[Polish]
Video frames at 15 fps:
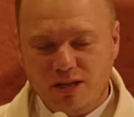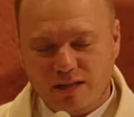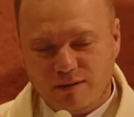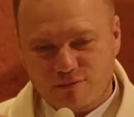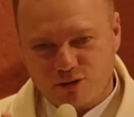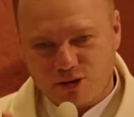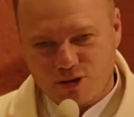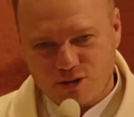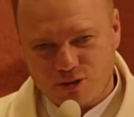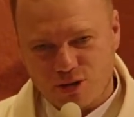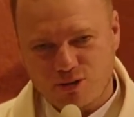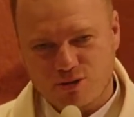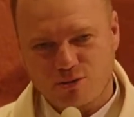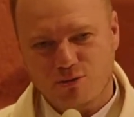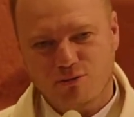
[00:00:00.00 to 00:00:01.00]
Tam wszystko
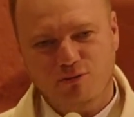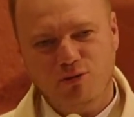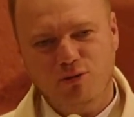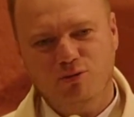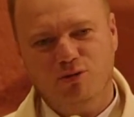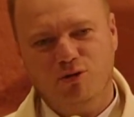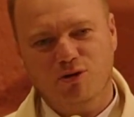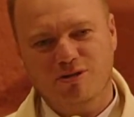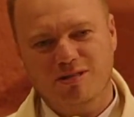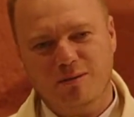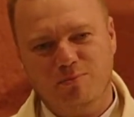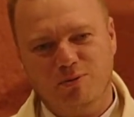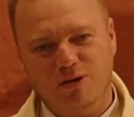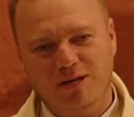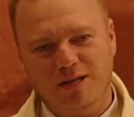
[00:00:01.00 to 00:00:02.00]
jest równiutko
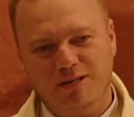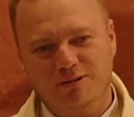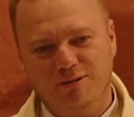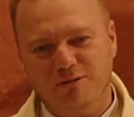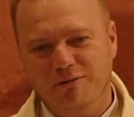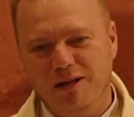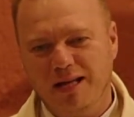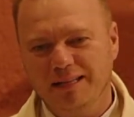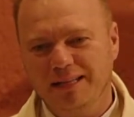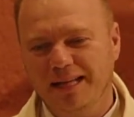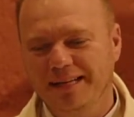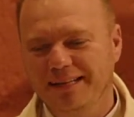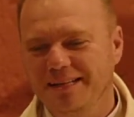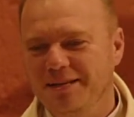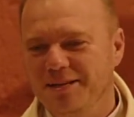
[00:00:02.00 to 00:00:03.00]
zaprojektowane,